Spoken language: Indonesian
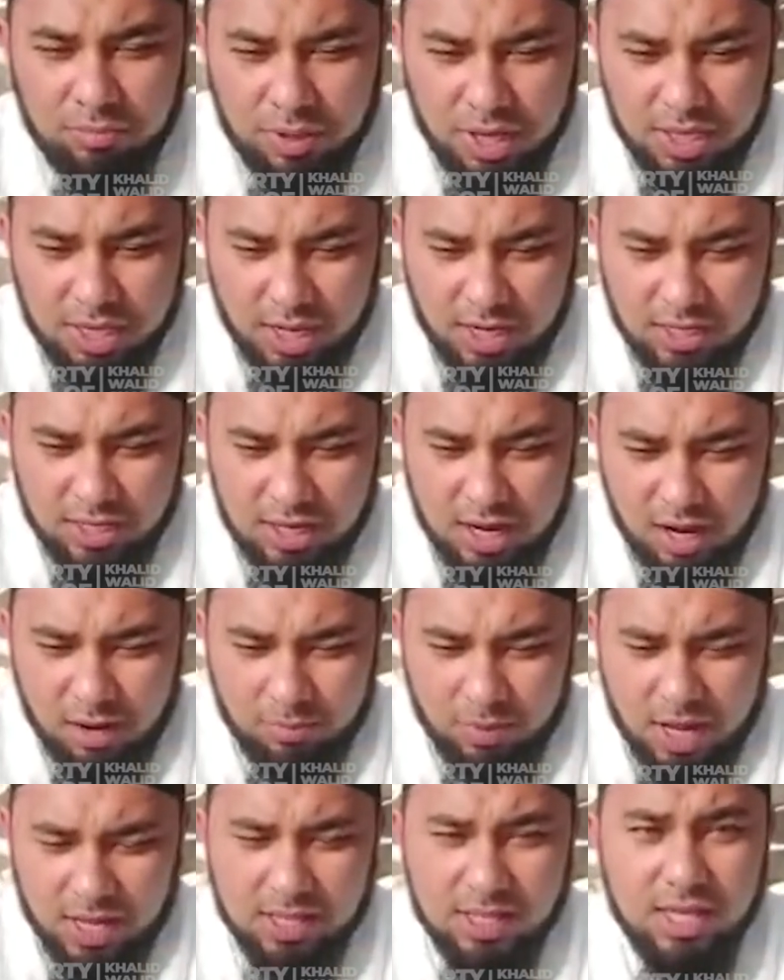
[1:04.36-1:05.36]
diberikan di
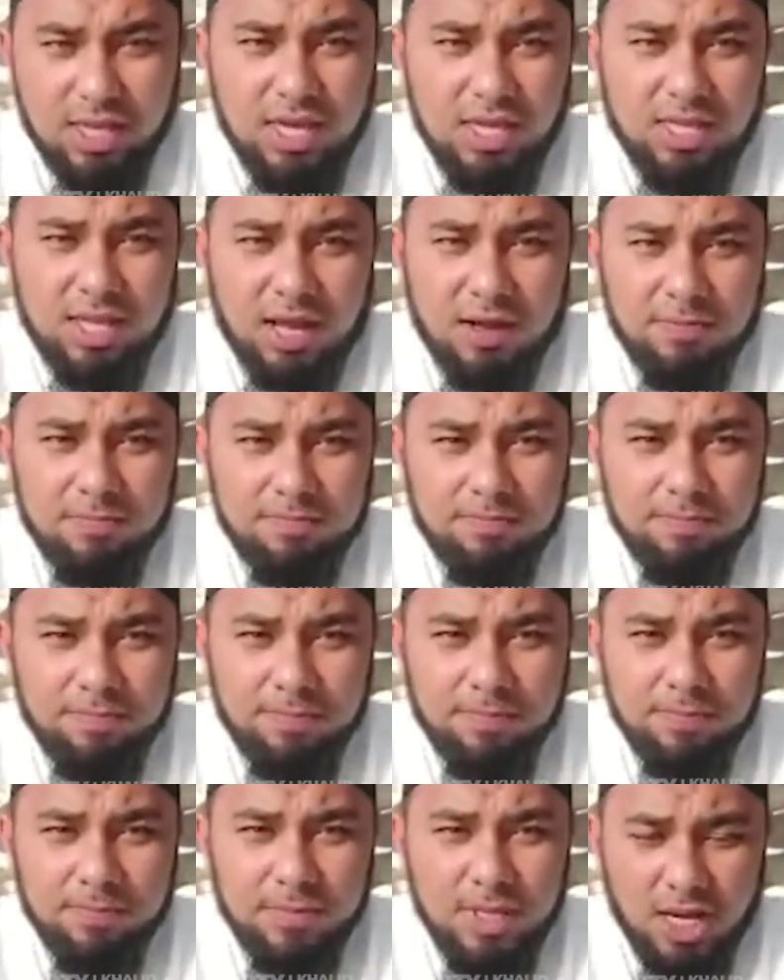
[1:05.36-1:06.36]
dalam hati kita.
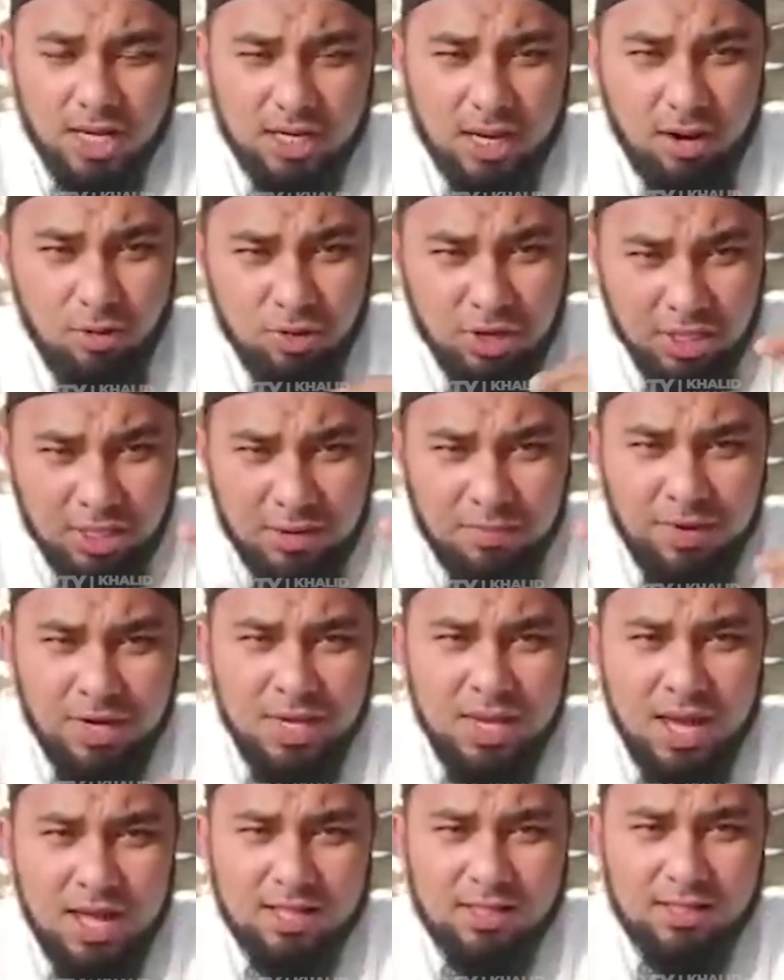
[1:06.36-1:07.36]
Dan kalau kita
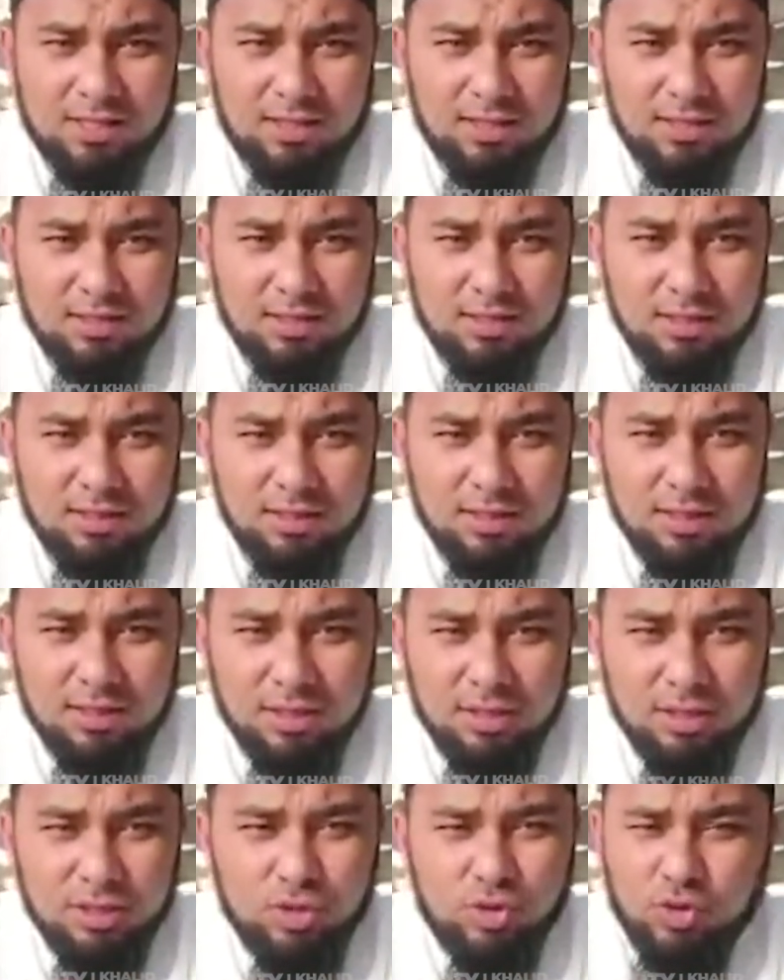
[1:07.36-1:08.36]
melihat
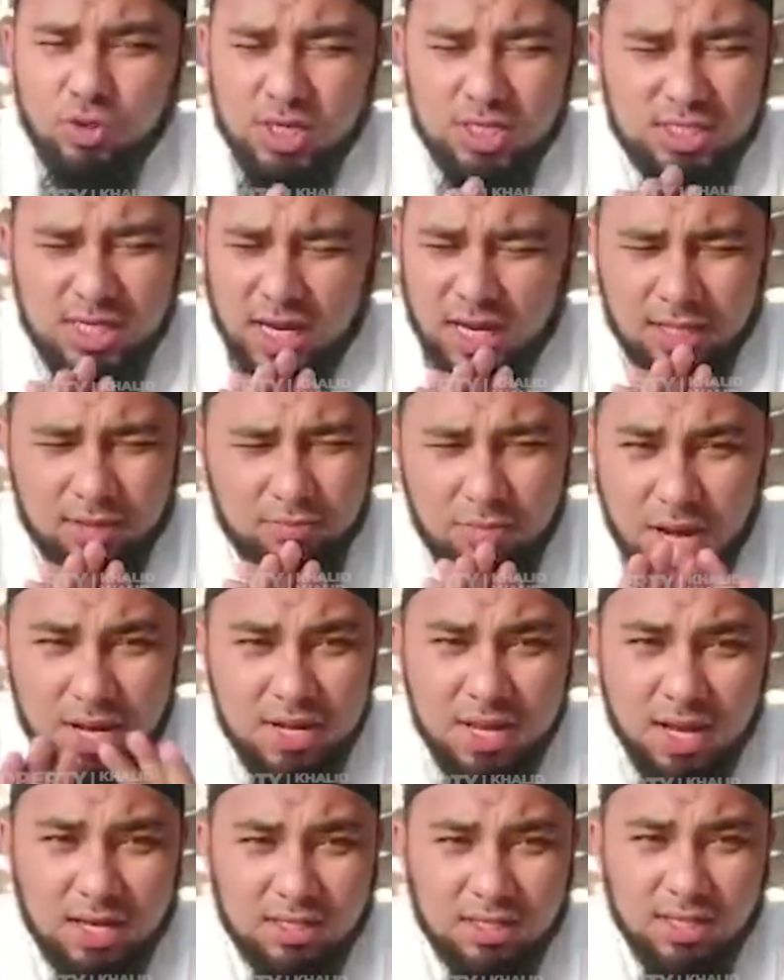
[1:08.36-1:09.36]
sudah sangat
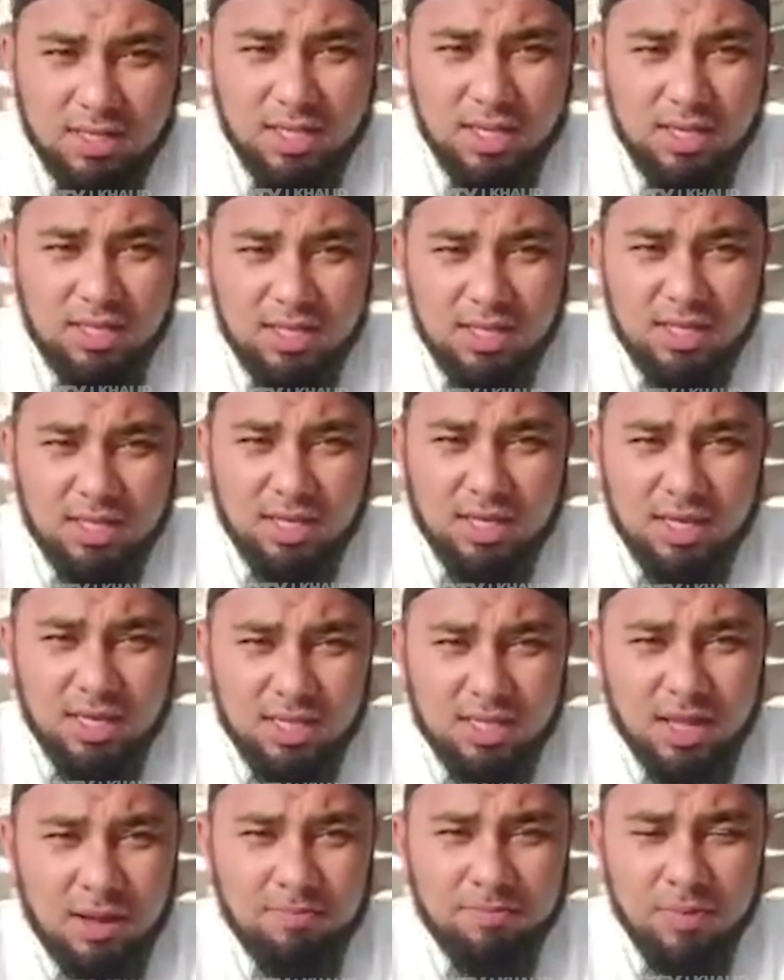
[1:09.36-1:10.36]
banyak titik-titik
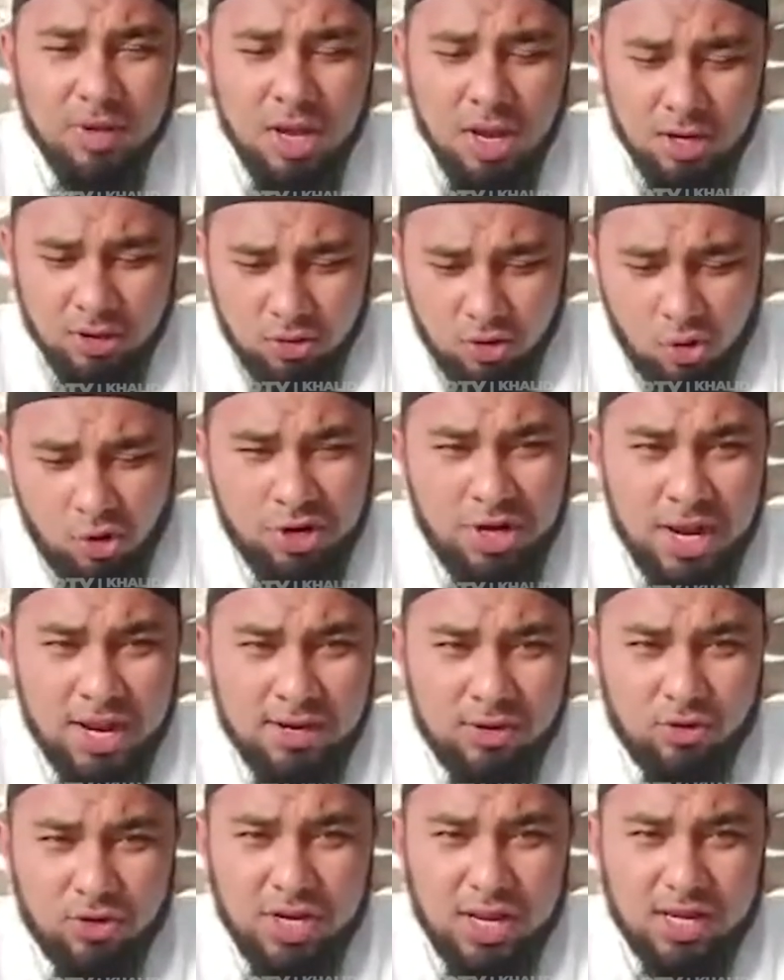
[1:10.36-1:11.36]
hitam,
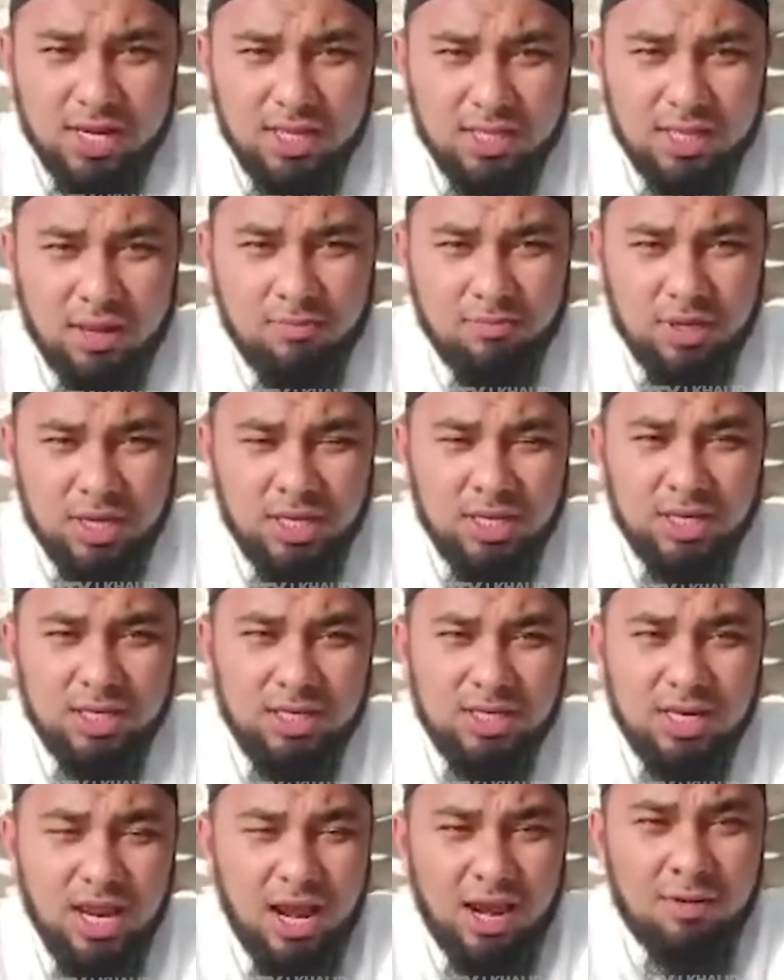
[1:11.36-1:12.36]
noda-noda hitam ini
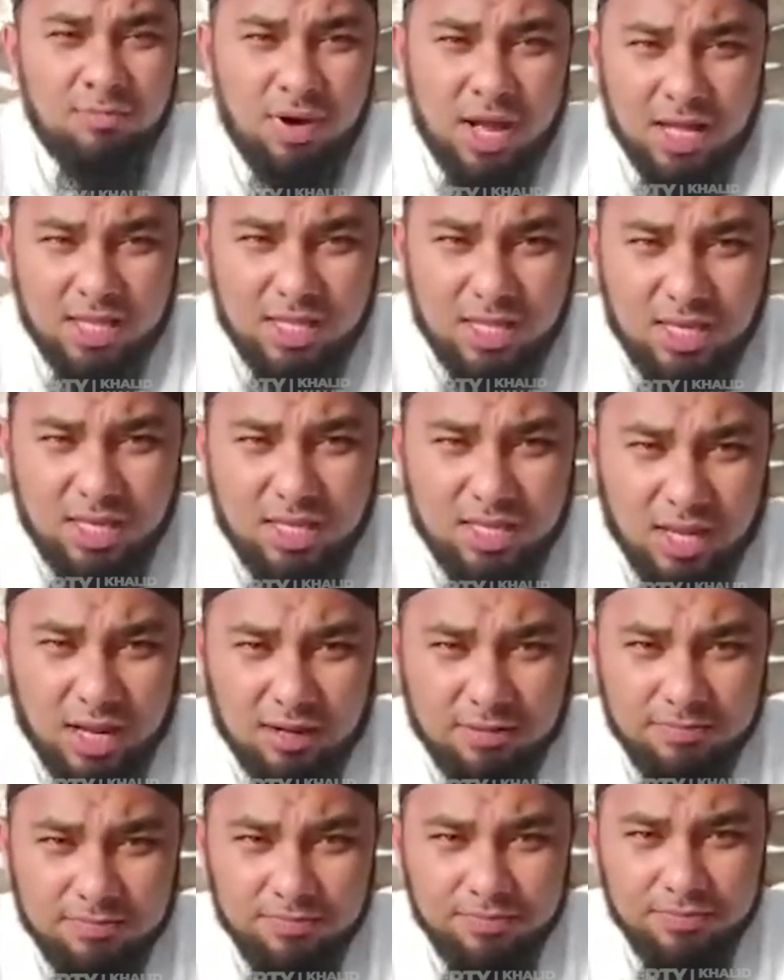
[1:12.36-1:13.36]
di dalam hati kita.
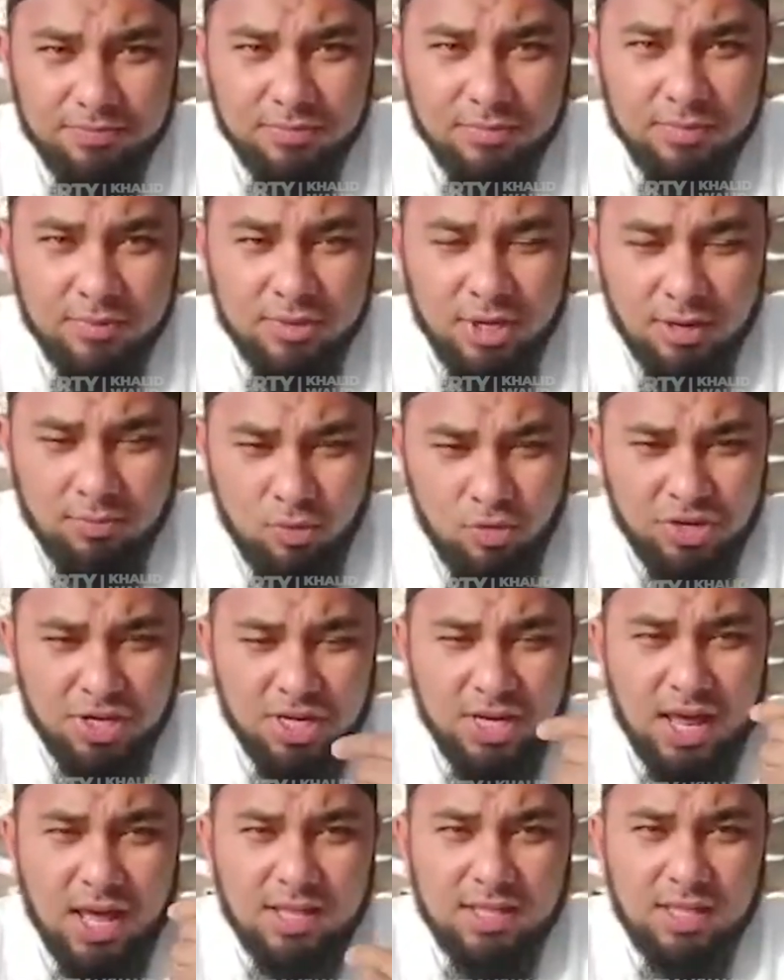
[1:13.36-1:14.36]
Dan
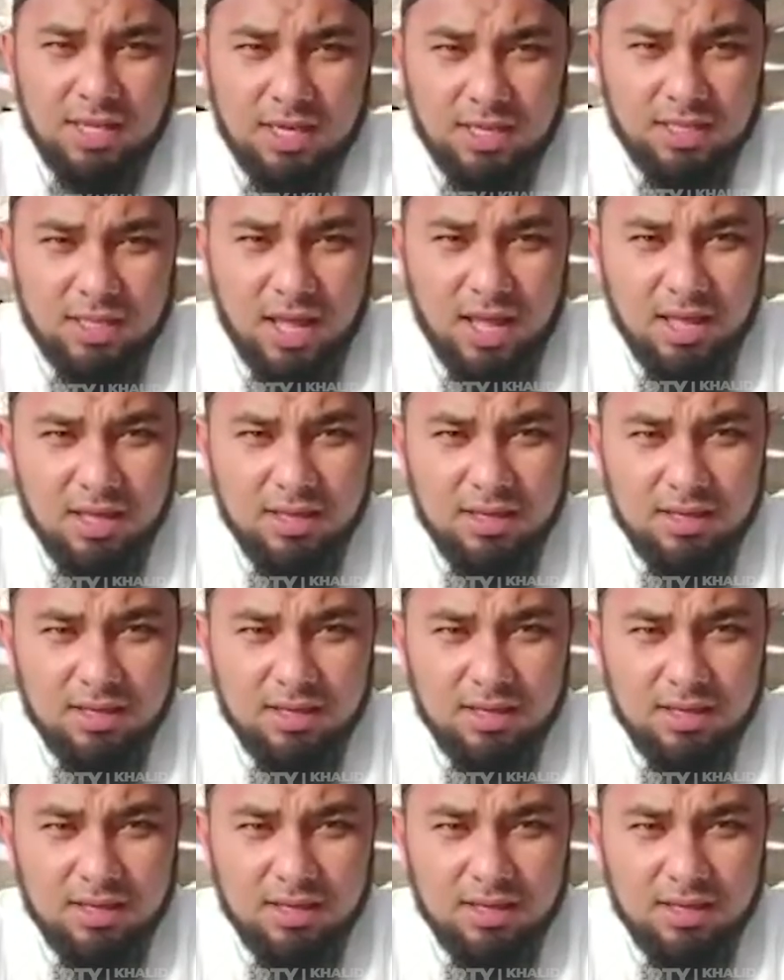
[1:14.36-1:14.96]
mungkin hati kita